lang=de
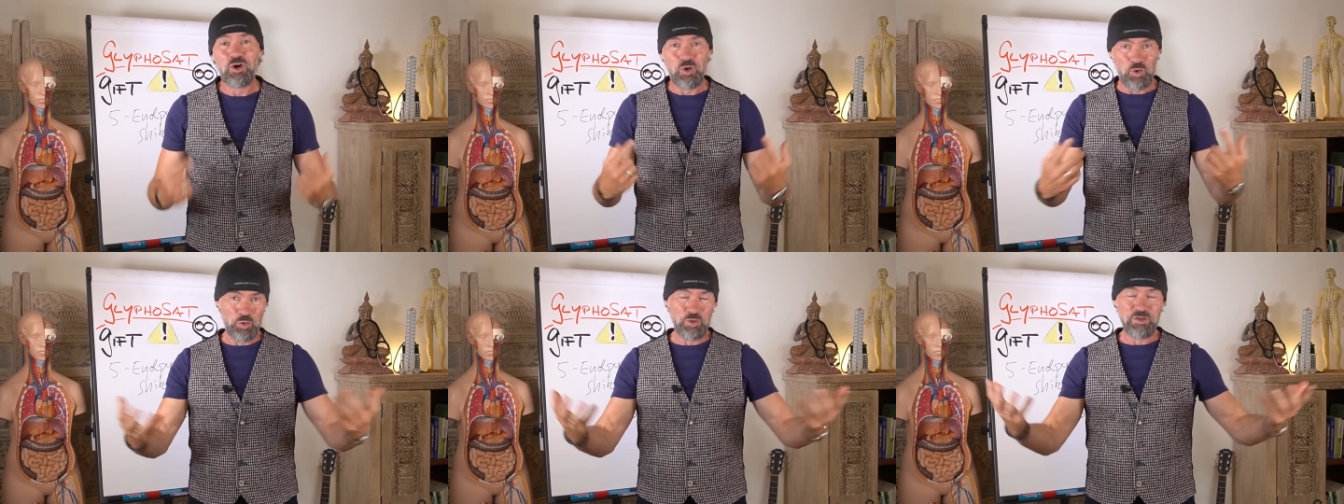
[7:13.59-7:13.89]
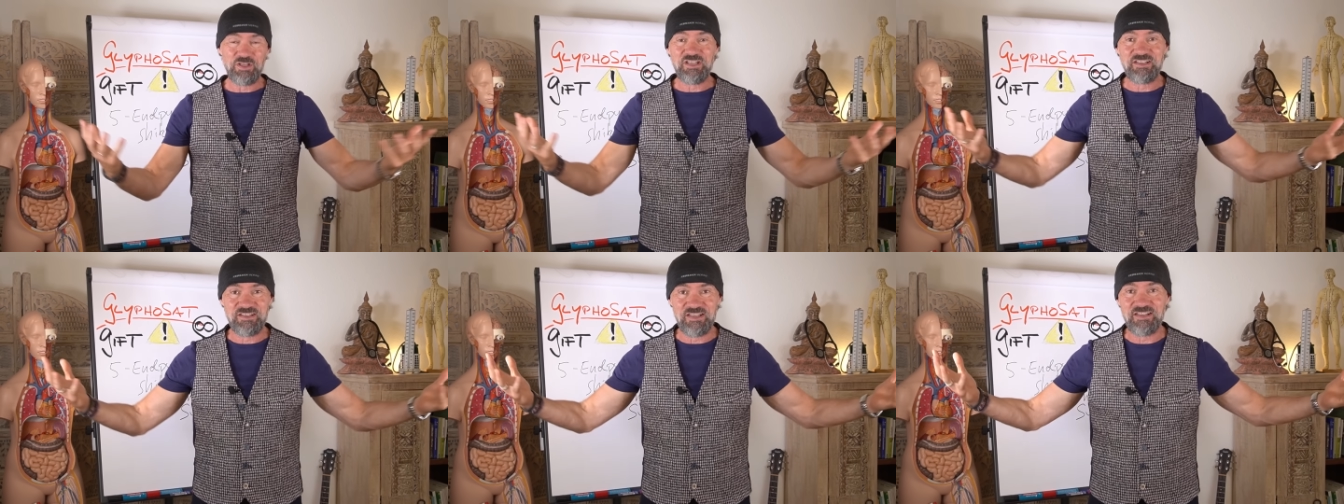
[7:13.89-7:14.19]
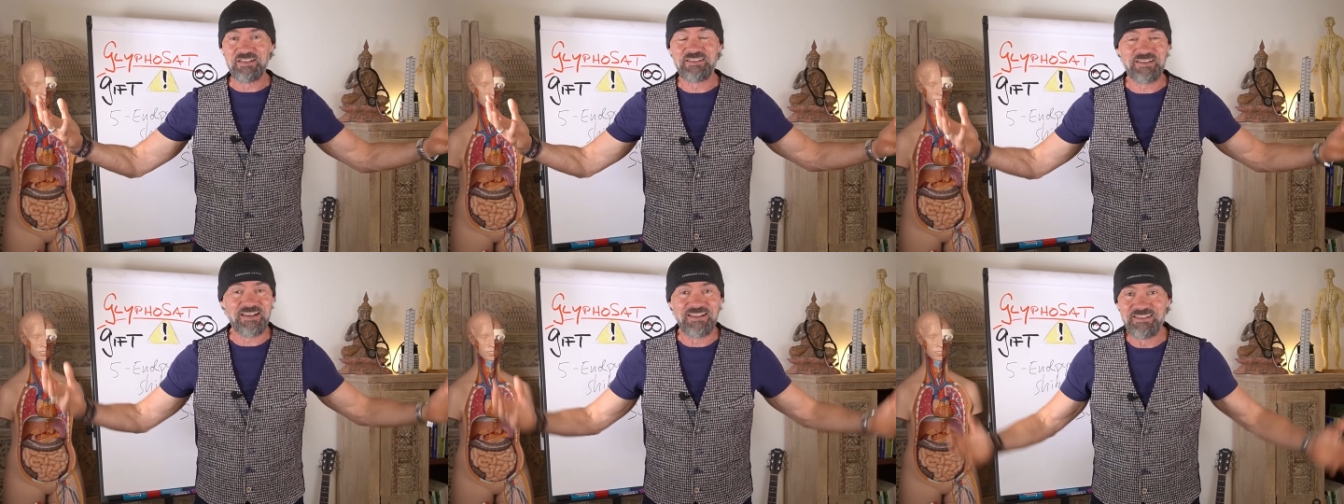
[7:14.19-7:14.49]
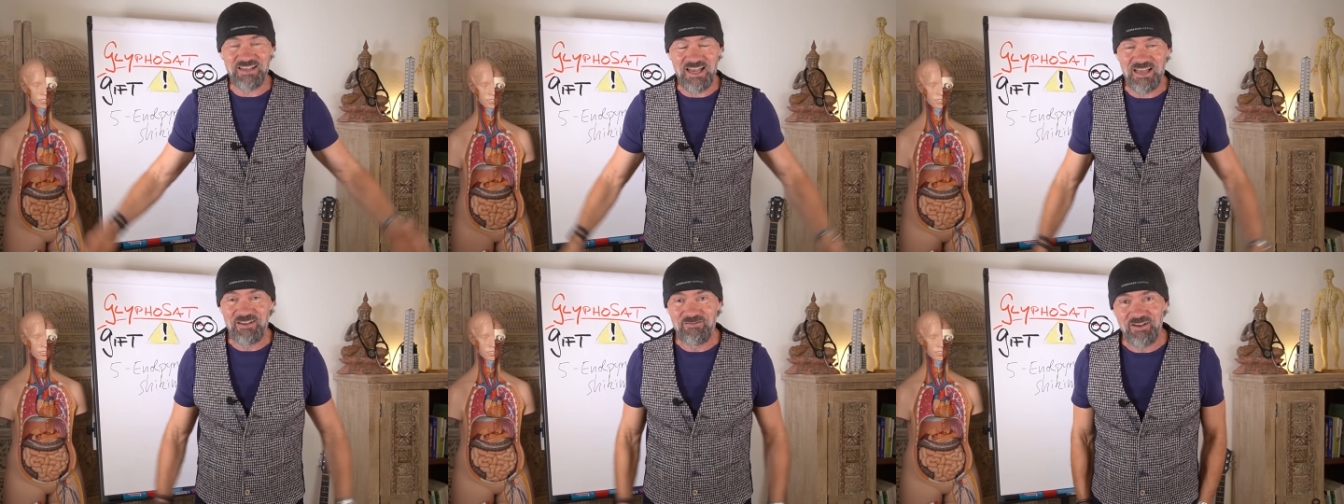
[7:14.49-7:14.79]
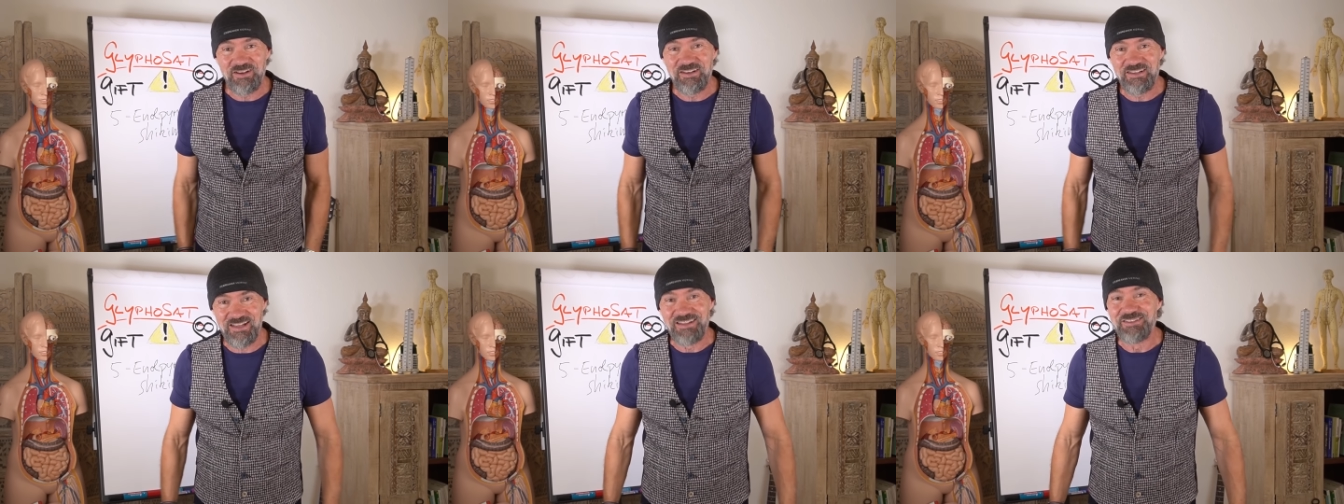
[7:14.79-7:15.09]
Oder ich setze ganz einfach
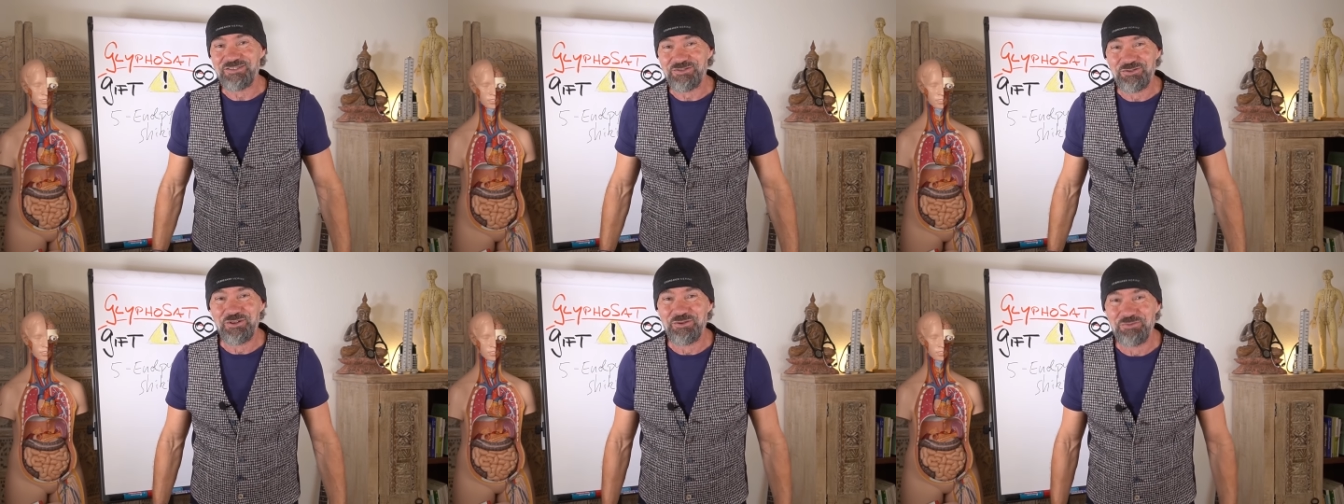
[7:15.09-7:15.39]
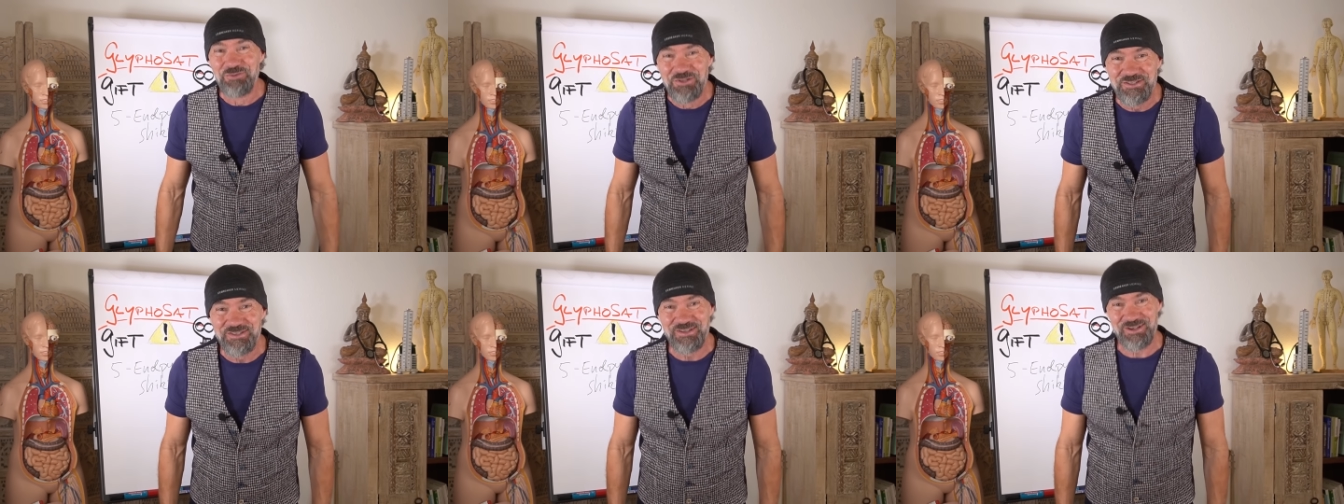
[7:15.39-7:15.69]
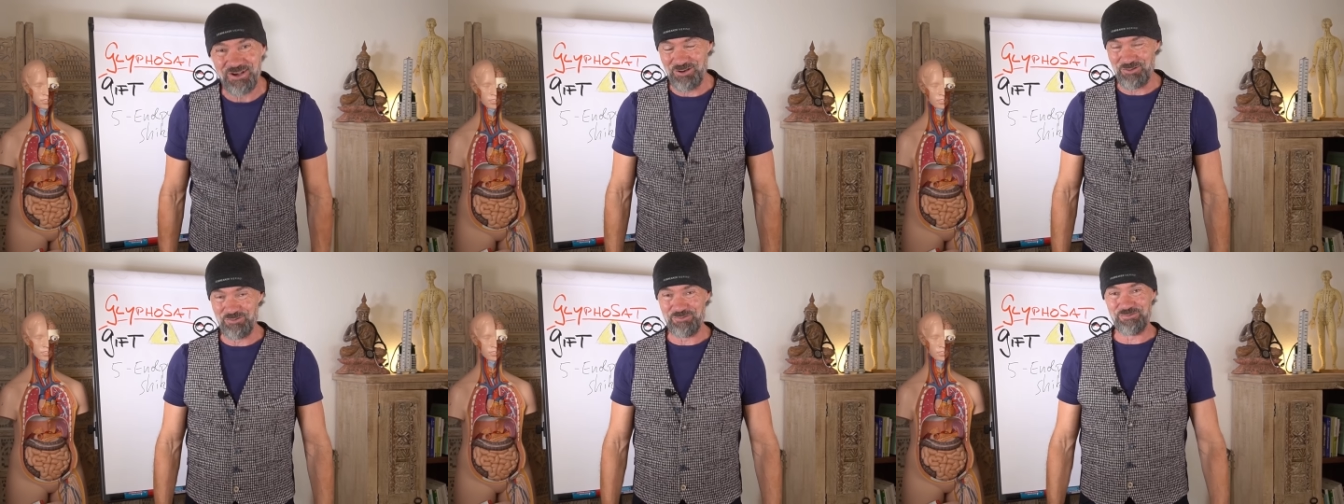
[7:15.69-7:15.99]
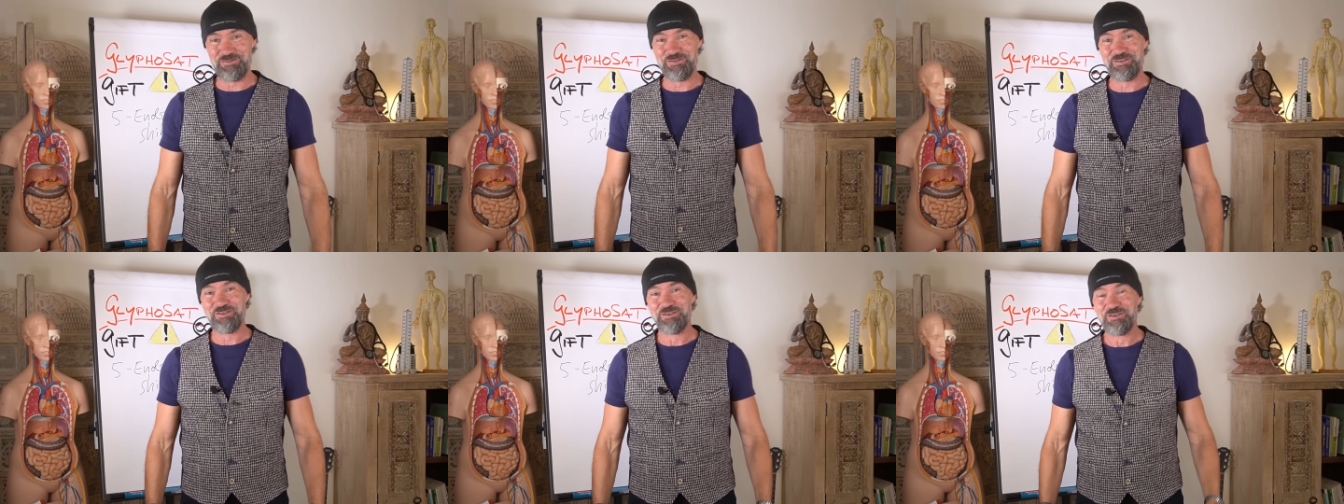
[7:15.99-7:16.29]
eine ganz dünne Mütze auf.